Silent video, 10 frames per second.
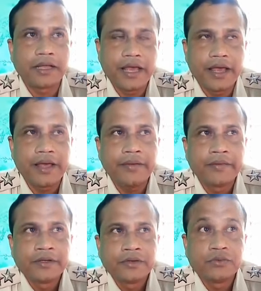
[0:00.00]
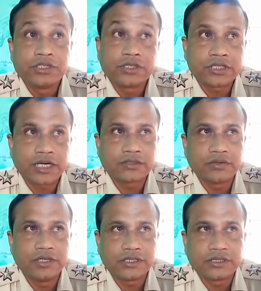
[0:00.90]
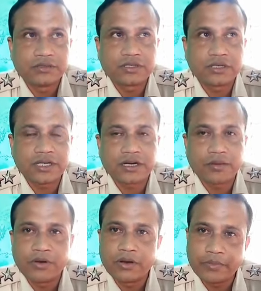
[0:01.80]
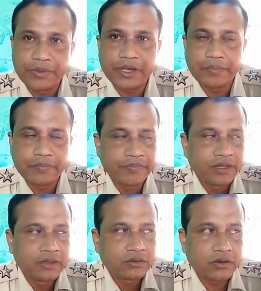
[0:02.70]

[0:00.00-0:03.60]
এ উনিশশো সাতচল্লিশ টাটা পোলারও পিক আপ তো